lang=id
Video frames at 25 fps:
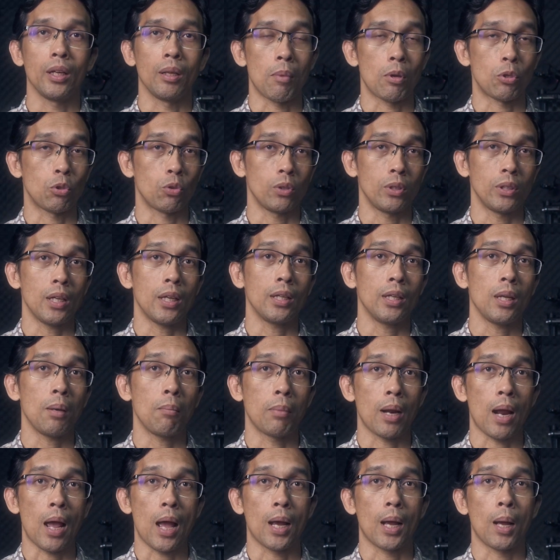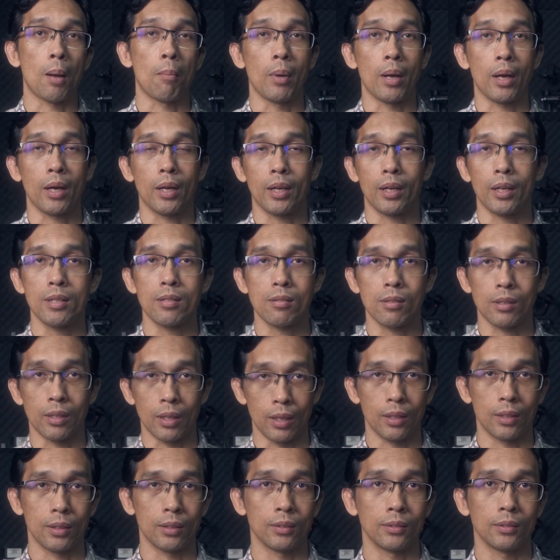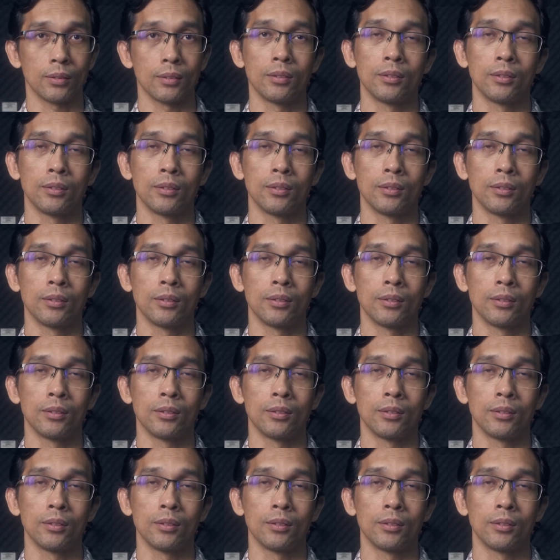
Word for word: Maksudnya dia beragama Kristen.